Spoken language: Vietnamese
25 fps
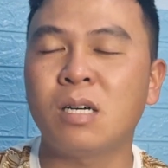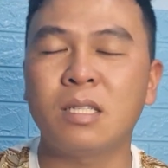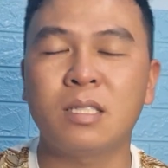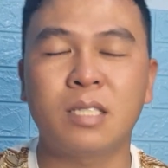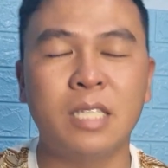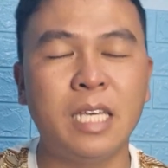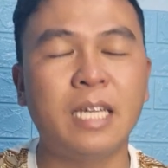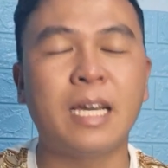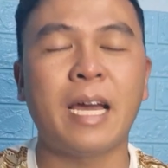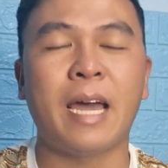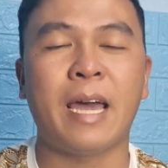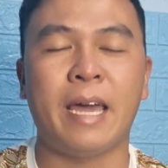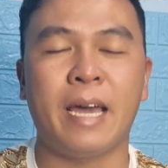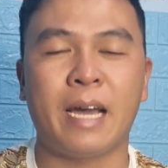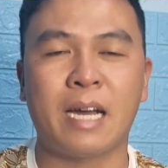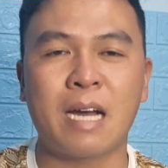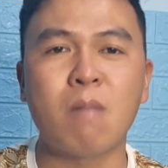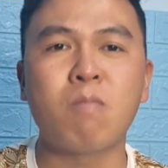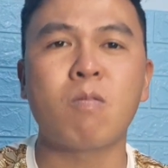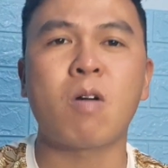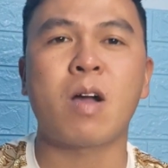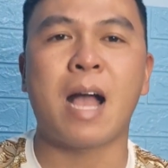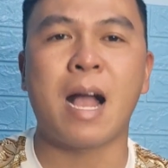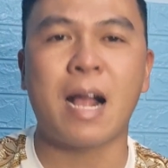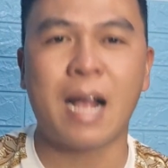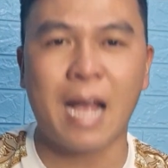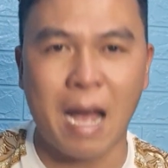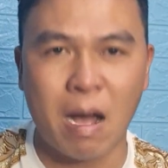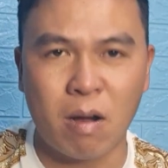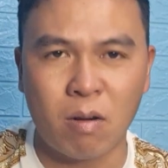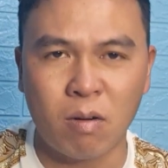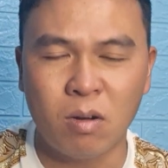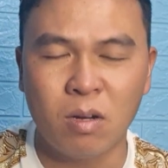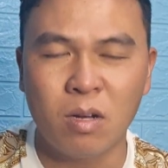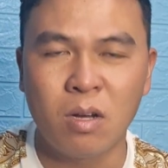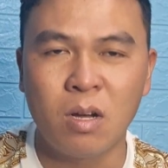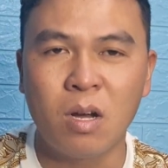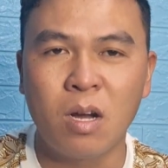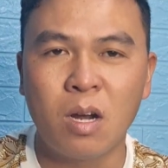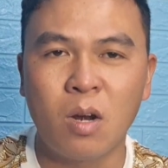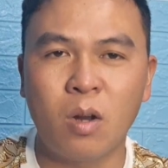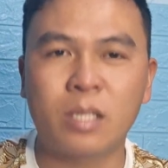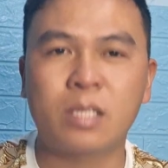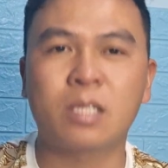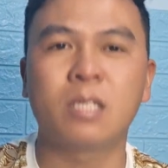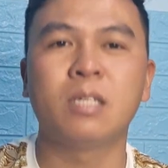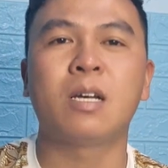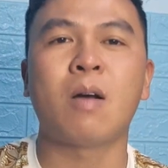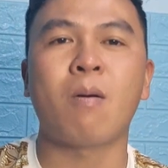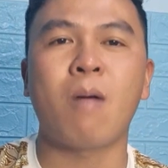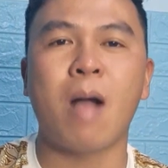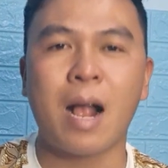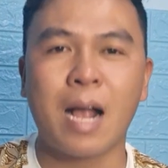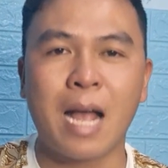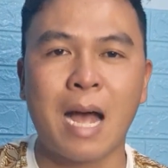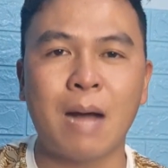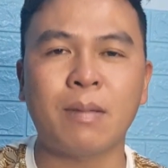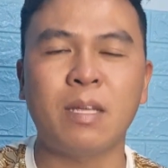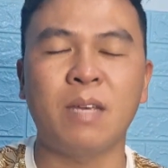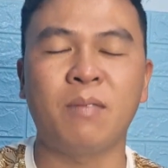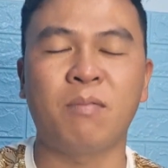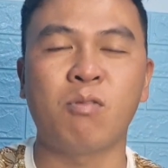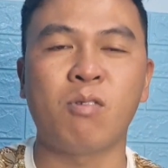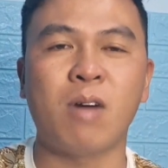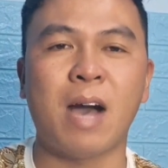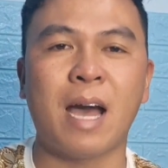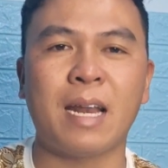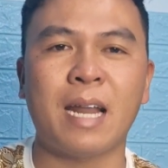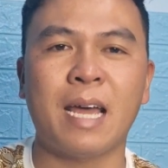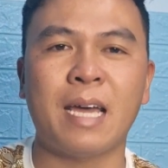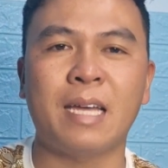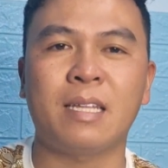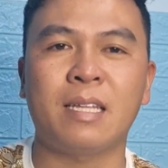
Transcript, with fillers: gì ghẻ không có kháng cáo luật sư không kháng cáo thì vụ án